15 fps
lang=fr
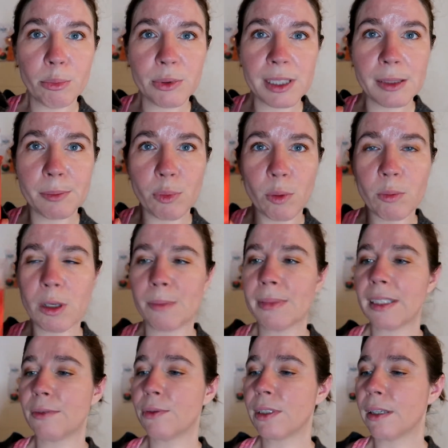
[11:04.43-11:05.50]
petite pompe comme
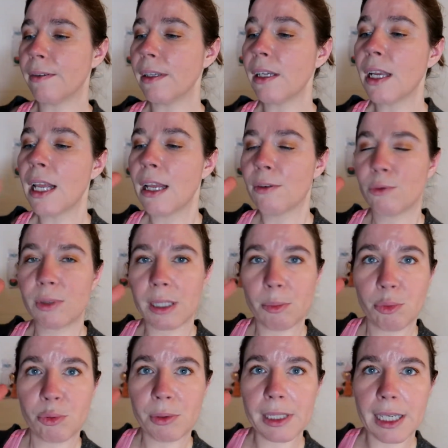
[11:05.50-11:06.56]
ça vous savez, vous
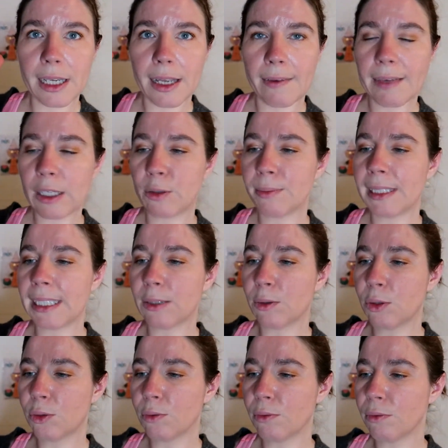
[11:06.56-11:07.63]
appuyez avec le petit
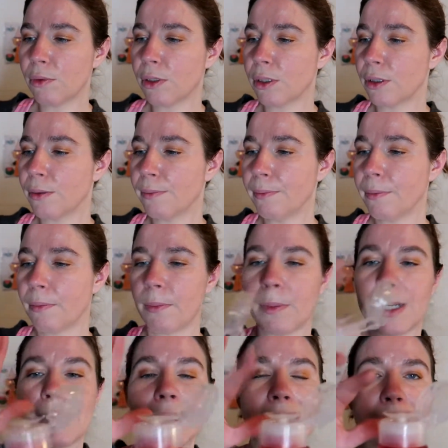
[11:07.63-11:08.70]
coton, euh,
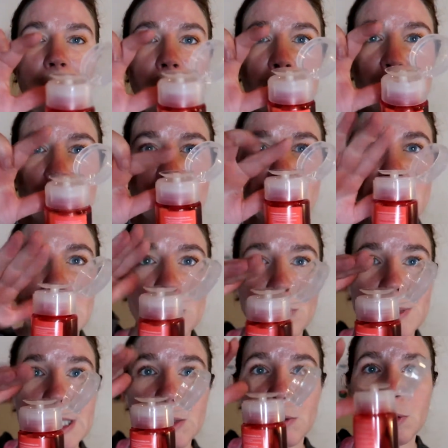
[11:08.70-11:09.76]
ouais c'est ça, vous appuyez avec le
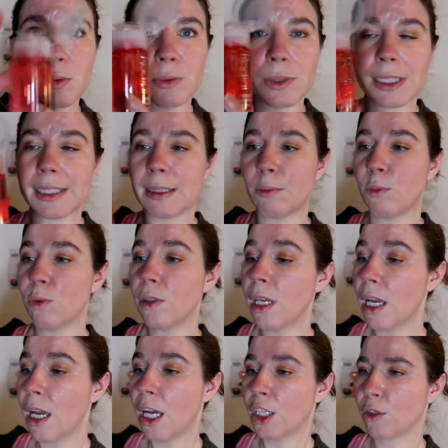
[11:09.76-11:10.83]
petit coton et ça monte,
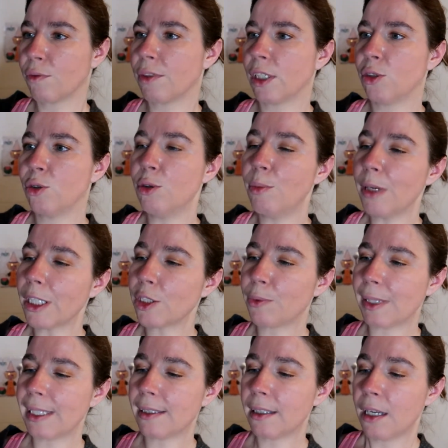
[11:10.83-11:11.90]
je trouve ça super
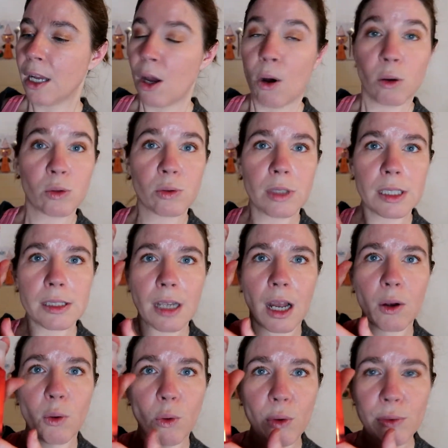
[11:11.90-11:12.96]
chouette, en tout cas c'est
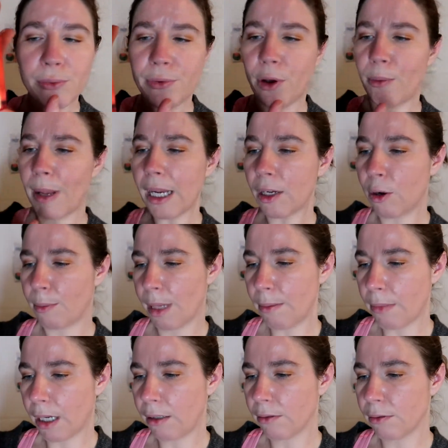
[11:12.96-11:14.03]
un gros format quand
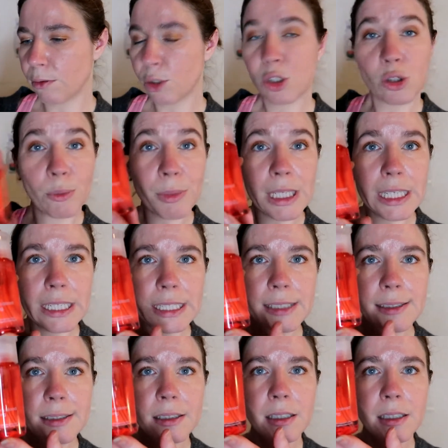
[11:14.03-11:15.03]
même, 100 hein, euh, ml,